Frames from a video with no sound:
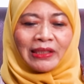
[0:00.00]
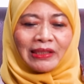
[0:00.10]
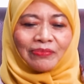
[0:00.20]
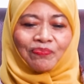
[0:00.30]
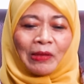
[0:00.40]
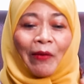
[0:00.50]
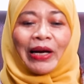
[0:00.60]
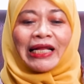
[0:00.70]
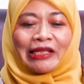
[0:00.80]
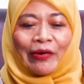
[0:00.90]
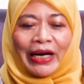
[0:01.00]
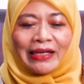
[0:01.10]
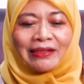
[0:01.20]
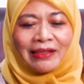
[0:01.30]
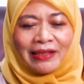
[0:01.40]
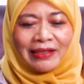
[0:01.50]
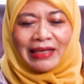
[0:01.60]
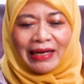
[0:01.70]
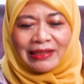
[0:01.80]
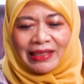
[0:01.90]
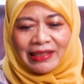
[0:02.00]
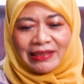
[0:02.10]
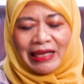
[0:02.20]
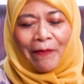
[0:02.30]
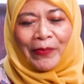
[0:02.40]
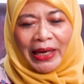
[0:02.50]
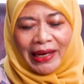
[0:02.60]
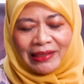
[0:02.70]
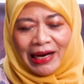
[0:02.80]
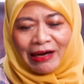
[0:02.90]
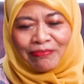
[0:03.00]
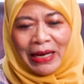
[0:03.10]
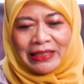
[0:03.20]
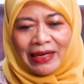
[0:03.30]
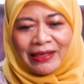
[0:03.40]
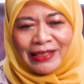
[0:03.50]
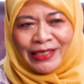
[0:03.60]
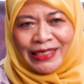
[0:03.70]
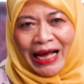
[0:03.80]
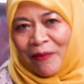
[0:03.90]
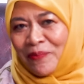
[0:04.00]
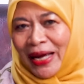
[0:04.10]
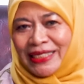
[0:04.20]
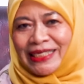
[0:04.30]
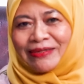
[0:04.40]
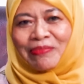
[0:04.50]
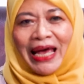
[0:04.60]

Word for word: eh, tawaran-tawaran uh, yang disampaikan dalam banyak uh, kampanye, hmm.